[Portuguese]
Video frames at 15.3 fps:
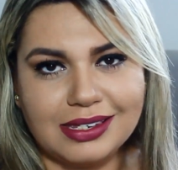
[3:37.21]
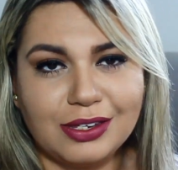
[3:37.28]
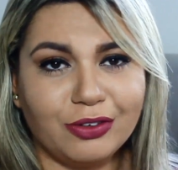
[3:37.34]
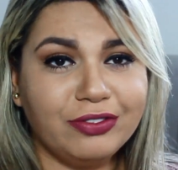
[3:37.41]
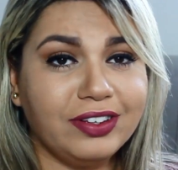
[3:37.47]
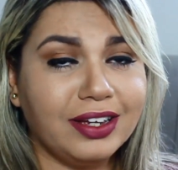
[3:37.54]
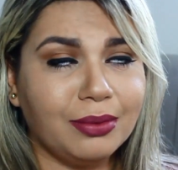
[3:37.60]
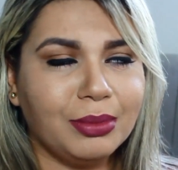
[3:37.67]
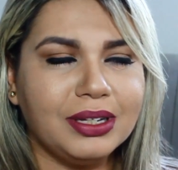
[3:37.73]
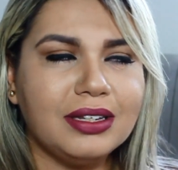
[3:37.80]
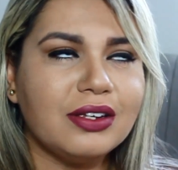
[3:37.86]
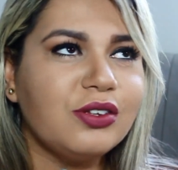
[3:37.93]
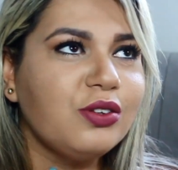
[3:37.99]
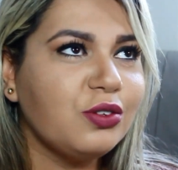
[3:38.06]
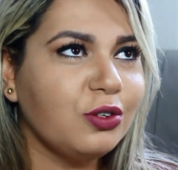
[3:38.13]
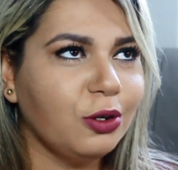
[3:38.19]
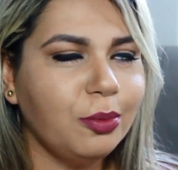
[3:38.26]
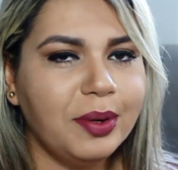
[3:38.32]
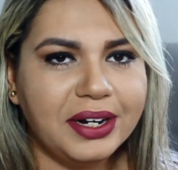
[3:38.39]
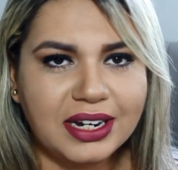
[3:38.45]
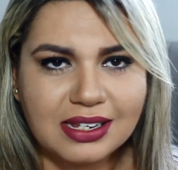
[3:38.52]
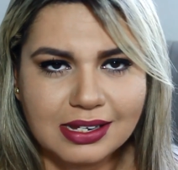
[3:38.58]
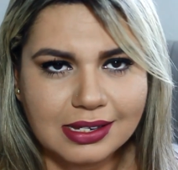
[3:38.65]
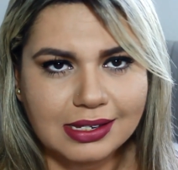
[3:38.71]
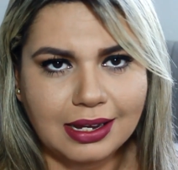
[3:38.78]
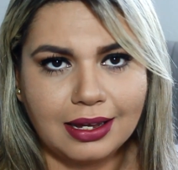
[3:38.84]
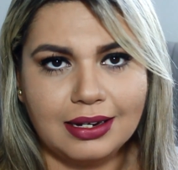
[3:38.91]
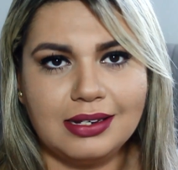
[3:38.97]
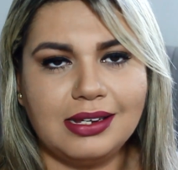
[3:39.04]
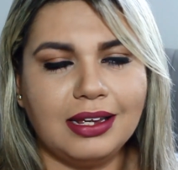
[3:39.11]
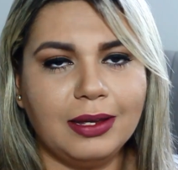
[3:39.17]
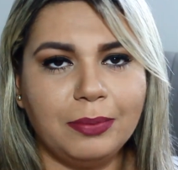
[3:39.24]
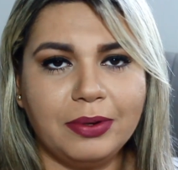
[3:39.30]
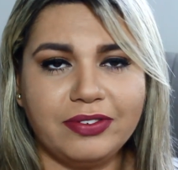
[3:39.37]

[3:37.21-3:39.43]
que são ferramentas super necessárias aí